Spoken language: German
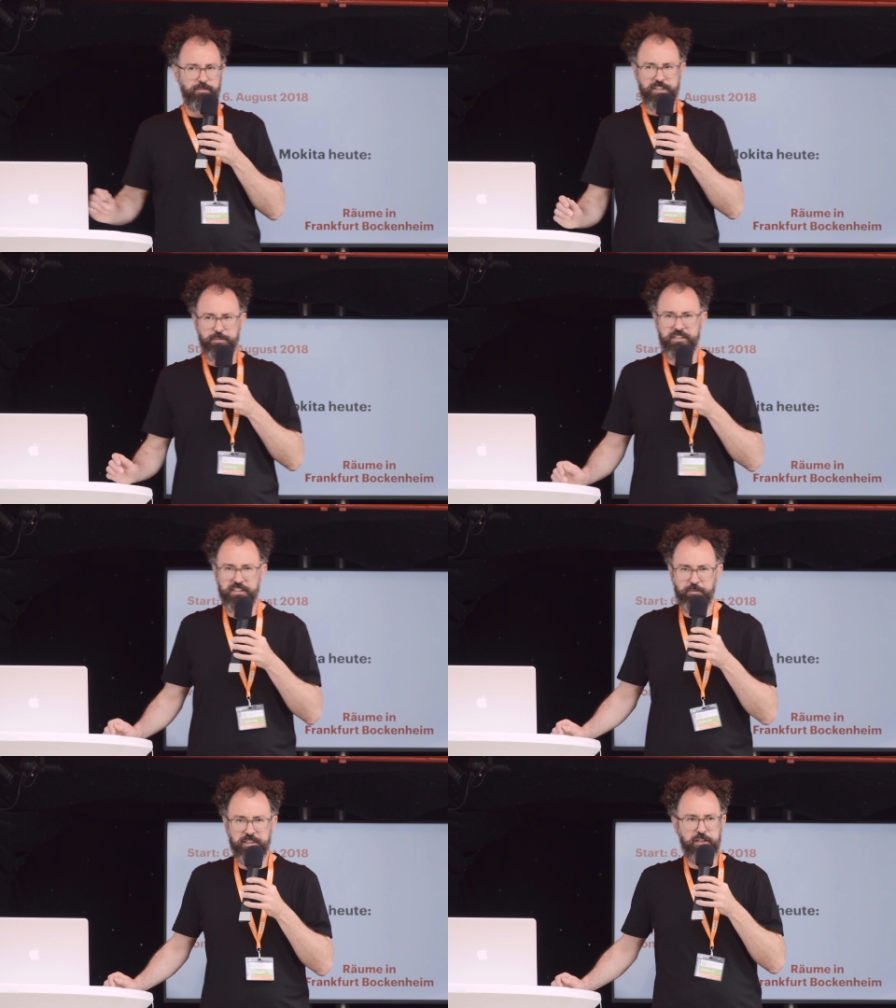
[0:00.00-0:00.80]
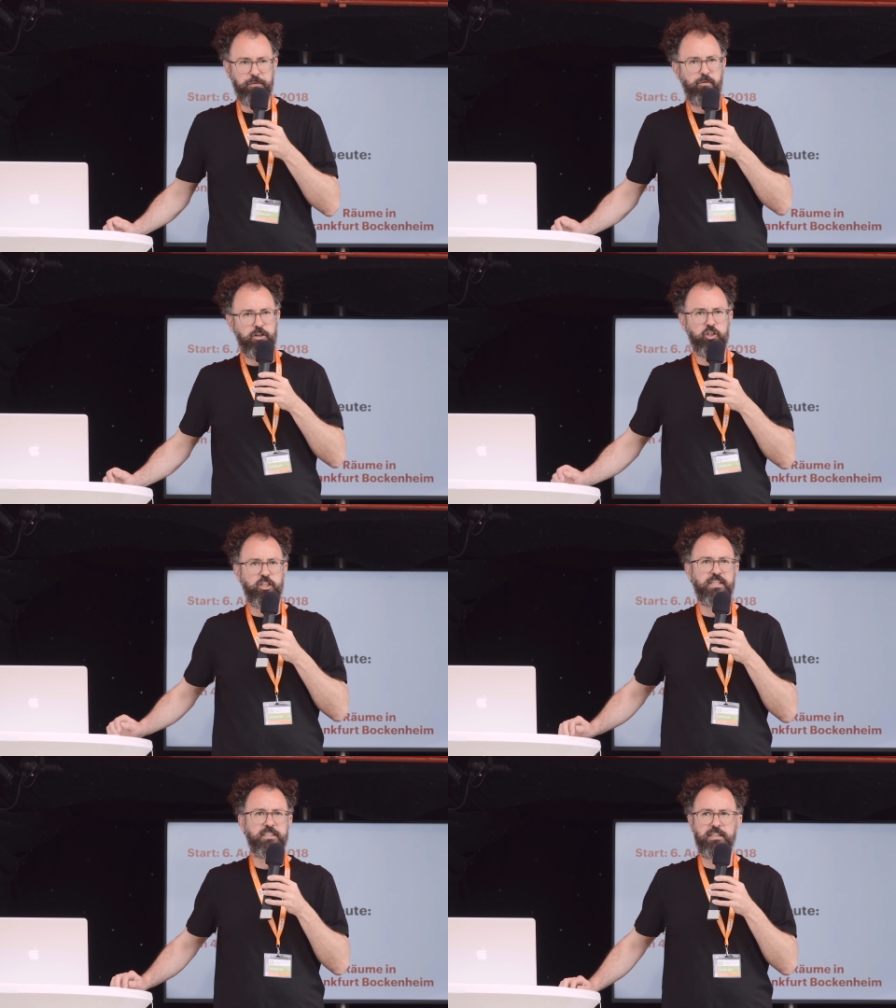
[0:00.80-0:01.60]
Was man sich immer nicht
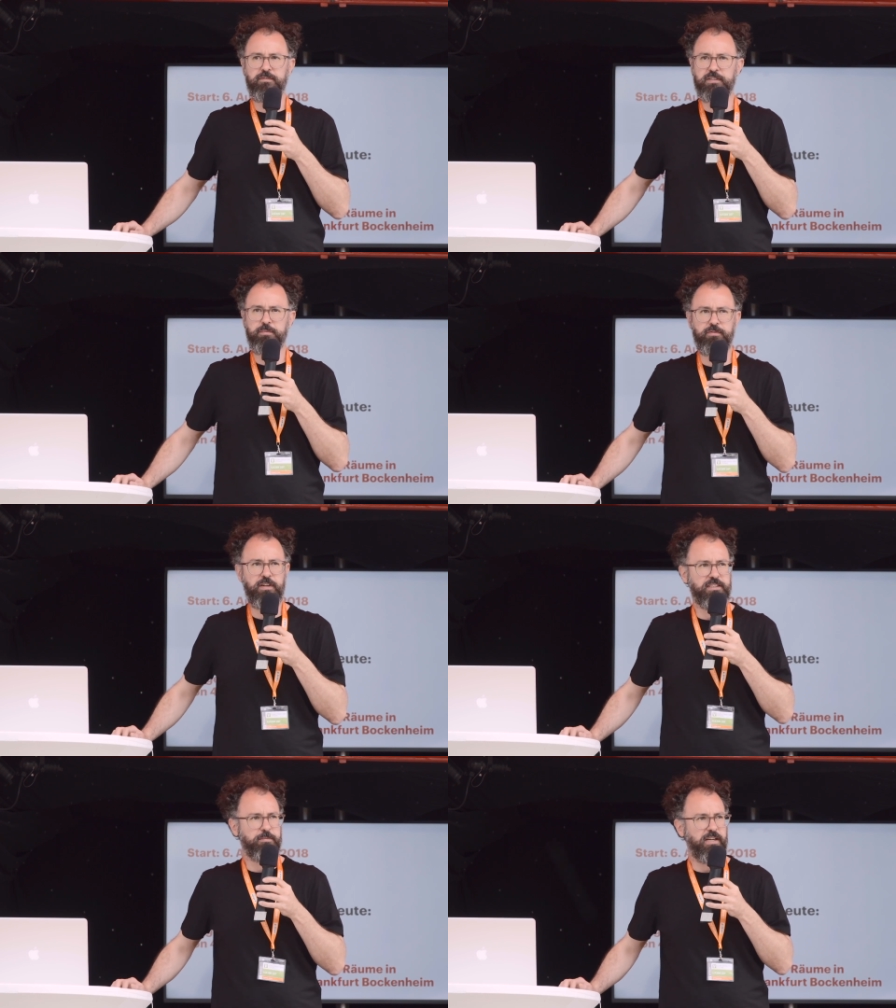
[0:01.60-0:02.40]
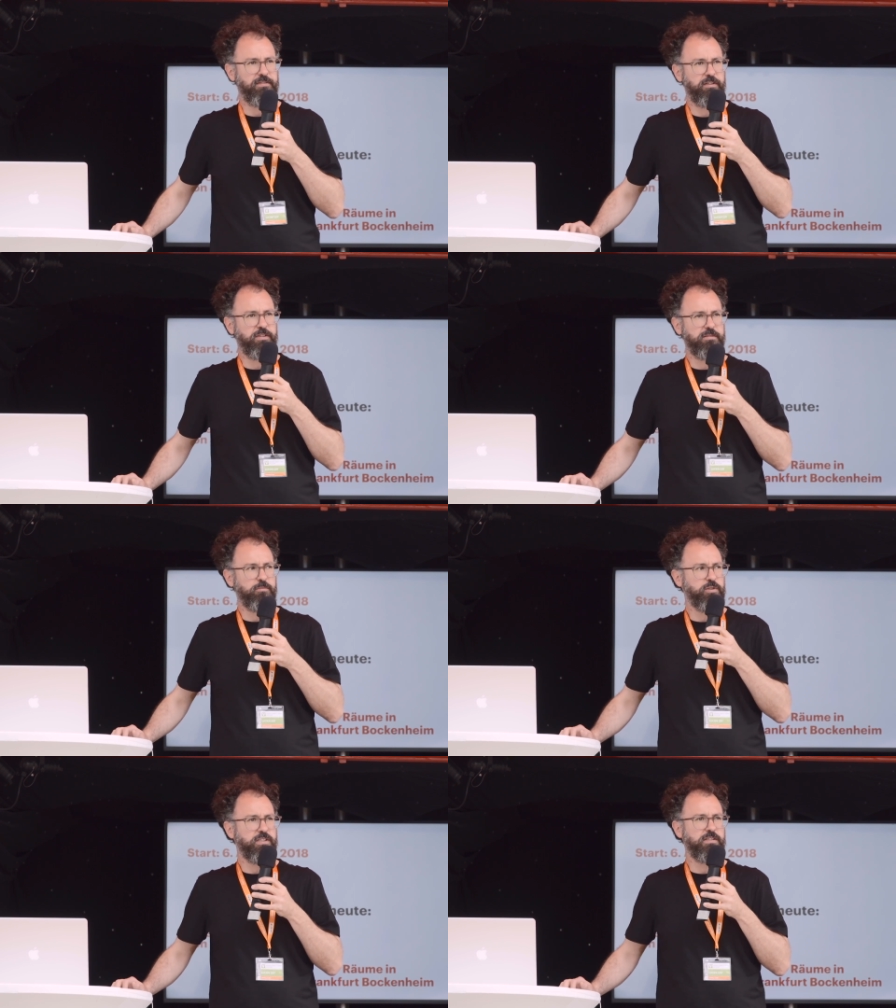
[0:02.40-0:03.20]
vorstellen kann, was man vielleicht aber einfach wissen muss,